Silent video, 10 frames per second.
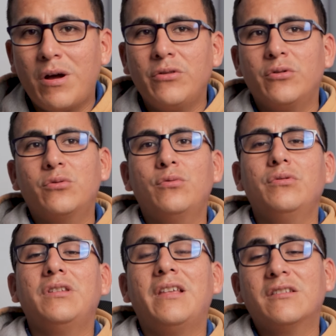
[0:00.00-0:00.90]
Cuando
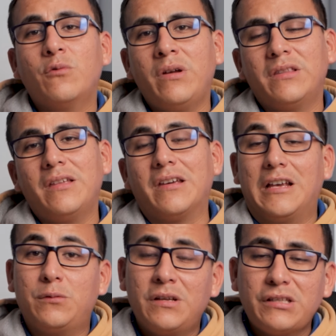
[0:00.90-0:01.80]
tú te das cuenta de que
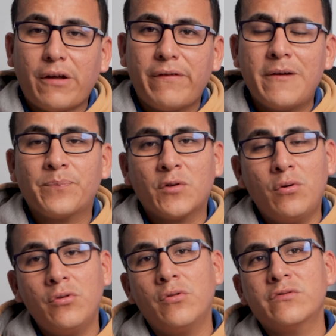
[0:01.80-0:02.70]
es una estafa
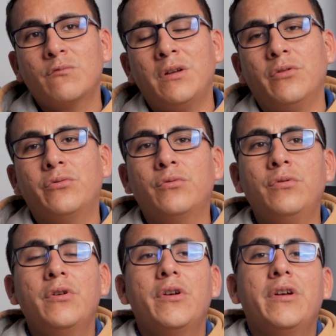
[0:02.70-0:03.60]
o dos, cuando
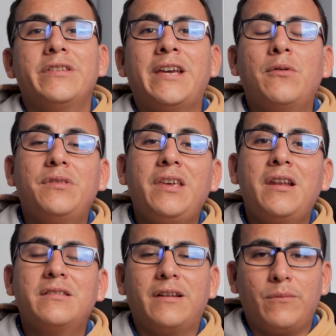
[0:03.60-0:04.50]
tú ya no
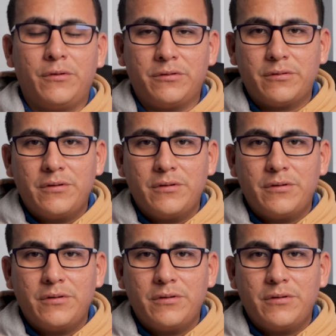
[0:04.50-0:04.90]
tienes el monto.